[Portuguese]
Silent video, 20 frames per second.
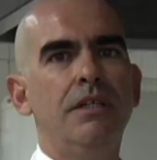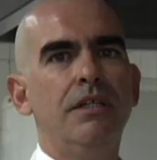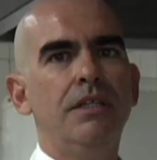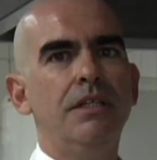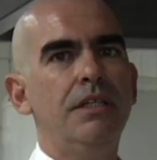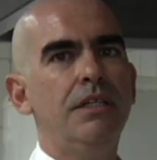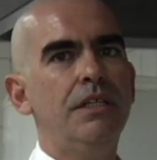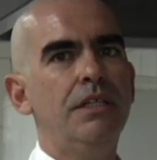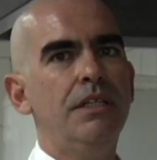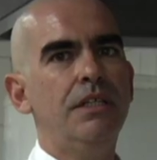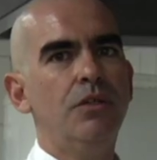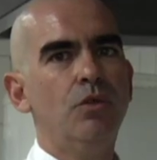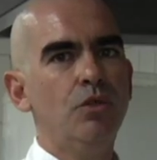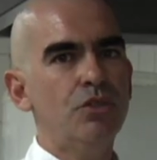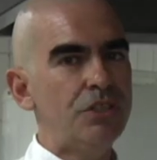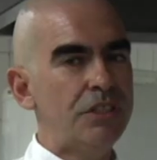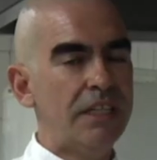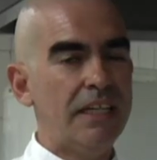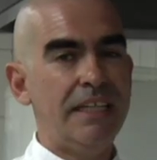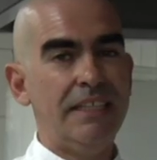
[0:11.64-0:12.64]
e
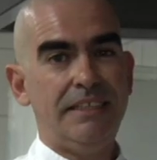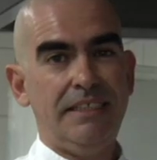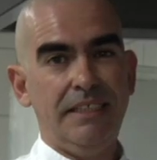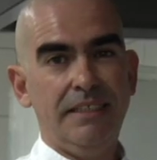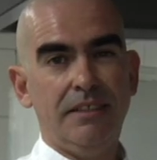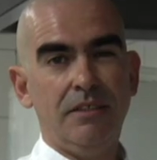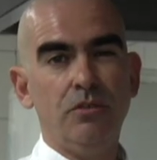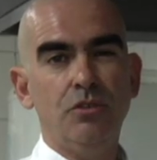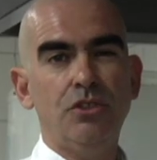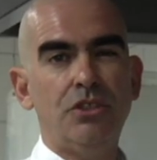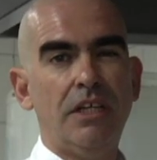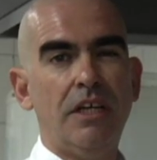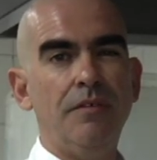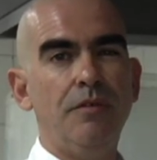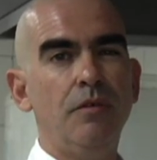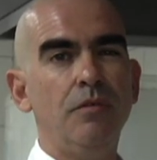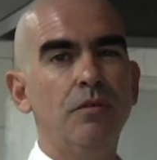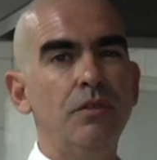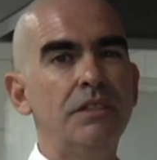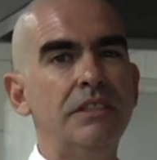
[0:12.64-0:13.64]
hoje na receita do
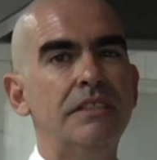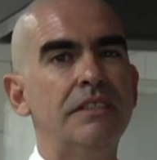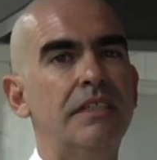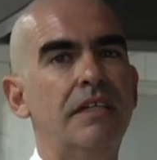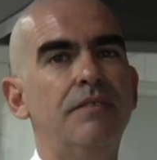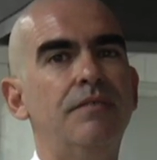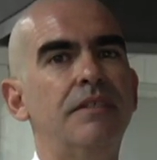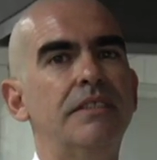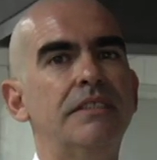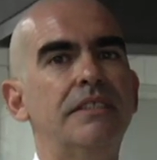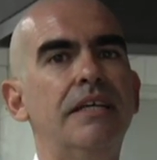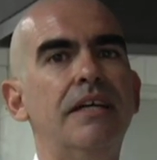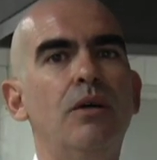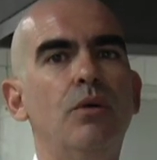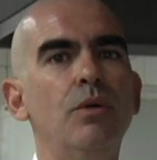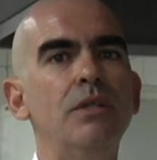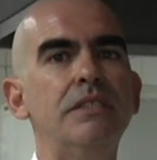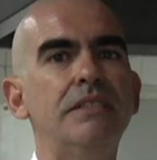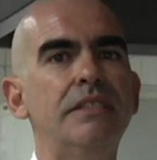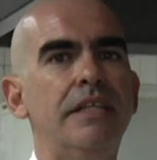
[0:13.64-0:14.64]
chefe vou ensinar a fazer
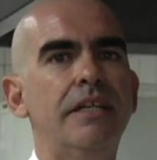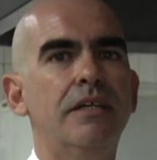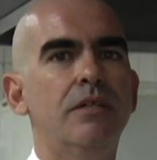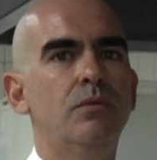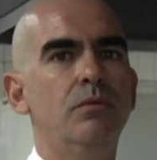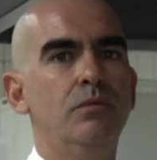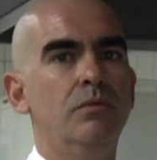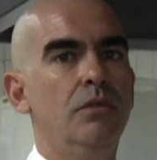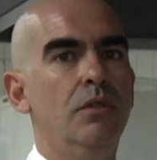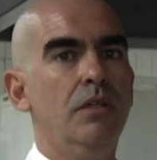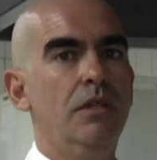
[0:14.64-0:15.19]
arroz negro.